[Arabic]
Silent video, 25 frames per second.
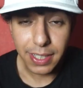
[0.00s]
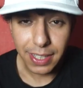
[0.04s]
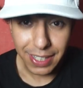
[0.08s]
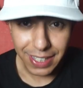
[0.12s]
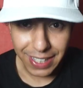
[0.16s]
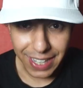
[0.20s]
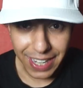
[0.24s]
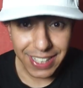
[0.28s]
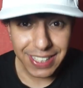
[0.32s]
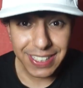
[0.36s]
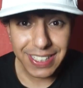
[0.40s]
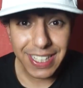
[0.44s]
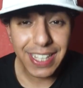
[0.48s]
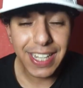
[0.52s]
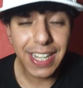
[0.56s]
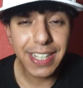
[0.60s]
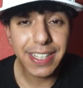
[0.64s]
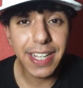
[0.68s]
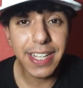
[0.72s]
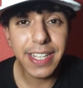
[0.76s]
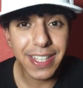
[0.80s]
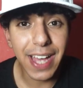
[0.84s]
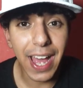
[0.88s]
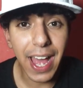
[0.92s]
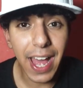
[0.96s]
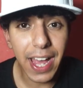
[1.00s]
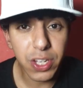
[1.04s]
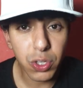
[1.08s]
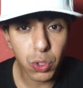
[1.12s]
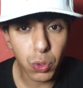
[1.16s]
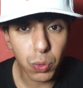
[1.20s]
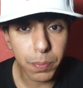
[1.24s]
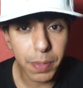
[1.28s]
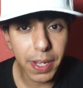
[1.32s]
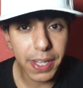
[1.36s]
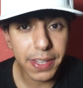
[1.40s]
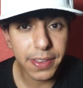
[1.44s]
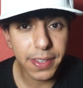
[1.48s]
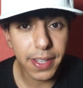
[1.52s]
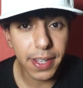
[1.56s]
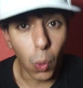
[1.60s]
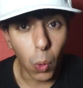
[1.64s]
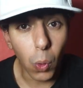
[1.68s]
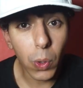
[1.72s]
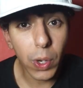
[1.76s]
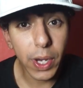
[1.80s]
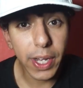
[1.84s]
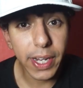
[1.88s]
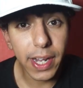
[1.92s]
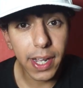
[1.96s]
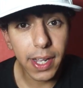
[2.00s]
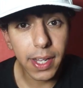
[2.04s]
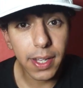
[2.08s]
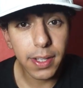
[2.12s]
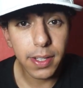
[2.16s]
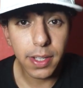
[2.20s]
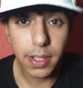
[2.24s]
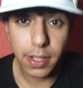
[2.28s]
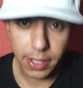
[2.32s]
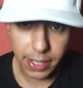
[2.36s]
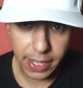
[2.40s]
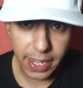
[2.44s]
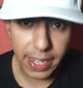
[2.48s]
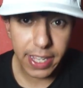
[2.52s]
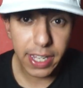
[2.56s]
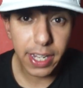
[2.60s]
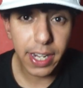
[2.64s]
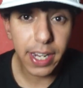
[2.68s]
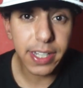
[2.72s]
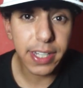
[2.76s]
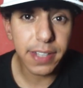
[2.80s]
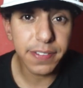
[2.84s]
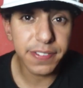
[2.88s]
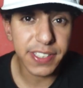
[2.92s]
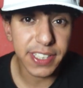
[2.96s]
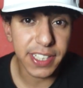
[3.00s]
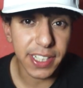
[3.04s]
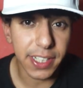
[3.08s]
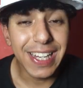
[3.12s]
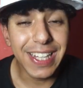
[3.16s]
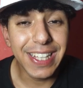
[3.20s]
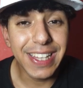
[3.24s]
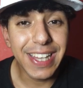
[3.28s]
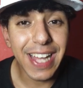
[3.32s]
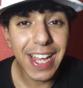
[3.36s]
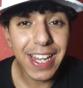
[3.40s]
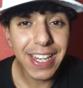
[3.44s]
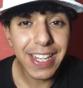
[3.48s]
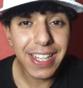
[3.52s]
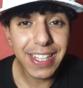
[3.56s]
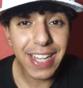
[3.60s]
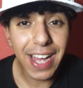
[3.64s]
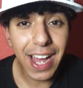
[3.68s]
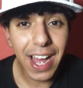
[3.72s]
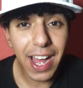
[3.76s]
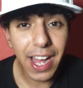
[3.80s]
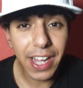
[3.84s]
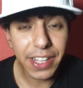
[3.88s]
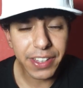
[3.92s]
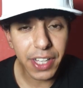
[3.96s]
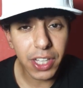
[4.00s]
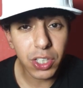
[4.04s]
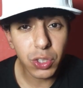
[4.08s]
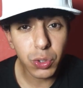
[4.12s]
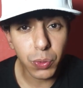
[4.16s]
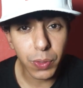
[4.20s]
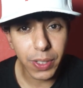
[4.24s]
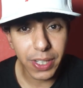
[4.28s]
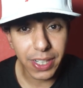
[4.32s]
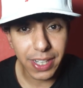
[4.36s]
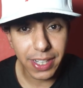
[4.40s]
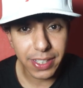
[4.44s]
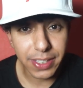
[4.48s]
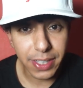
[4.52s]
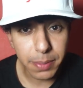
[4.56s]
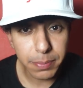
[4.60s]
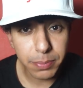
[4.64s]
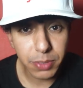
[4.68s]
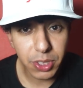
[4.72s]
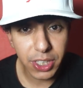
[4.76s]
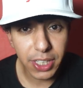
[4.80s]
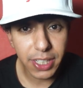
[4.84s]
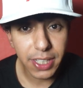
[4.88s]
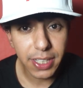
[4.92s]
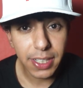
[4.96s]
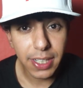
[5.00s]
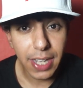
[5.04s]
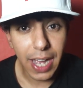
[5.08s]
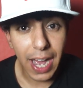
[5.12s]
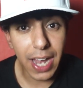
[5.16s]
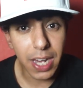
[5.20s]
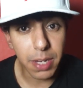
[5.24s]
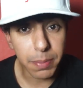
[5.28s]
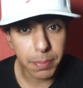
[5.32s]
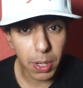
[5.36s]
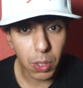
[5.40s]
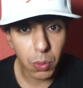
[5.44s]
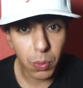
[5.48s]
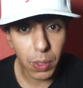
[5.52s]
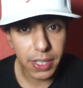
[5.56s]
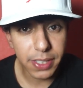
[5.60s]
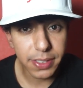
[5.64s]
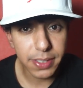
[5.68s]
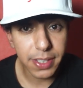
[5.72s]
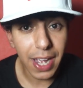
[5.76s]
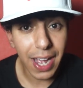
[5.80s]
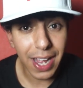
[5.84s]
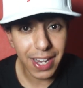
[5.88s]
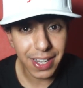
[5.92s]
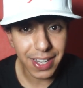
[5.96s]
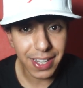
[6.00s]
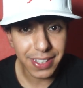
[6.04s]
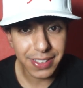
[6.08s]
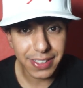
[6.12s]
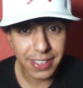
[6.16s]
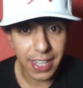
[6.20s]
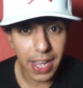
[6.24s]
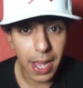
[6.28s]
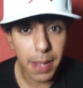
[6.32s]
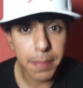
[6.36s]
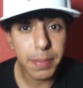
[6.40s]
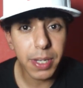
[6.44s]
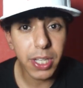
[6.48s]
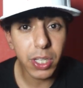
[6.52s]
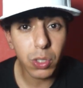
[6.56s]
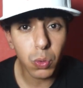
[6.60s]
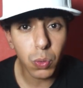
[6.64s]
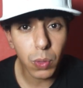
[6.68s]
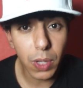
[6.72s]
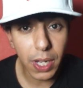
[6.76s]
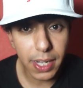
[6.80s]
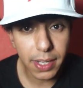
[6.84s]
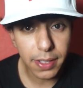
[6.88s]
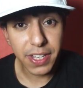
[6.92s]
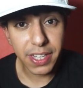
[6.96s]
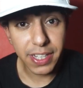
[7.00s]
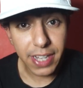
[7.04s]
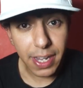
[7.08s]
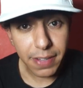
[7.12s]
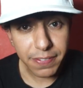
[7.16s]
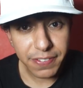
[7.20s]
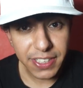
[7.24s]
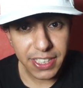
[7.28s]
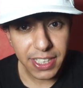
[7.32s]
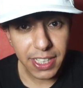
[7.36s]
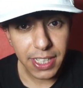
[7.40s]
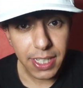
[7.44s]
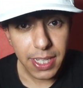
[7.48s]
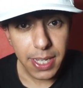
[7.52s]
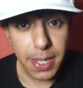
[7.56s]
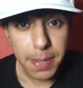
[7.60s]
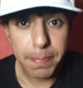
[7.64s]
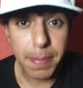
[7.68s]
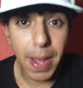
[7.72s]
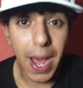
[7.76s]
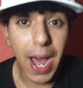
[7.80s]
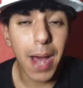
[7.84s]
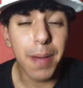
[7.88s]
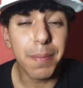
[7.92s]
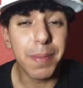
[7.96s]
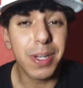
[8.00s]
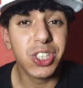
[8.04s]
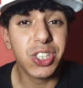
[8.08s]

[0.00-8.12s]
ليس لدي أي مادة أخرى غير نفسي لذلك أحتاج إلى دمج المواد التي أملكها بنفسي مع ما